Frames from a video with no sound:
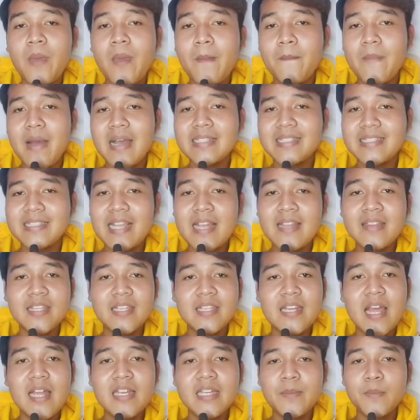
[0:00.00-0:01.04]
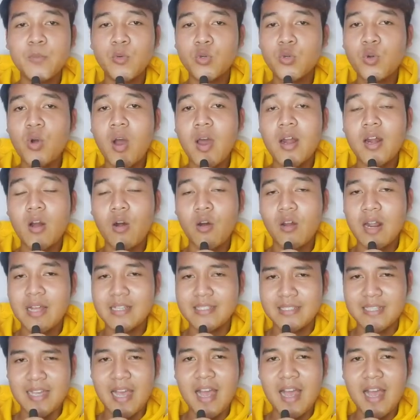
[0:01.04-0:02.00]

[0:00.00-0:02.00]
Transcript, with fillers: bebas dan tidak diburu orang-orang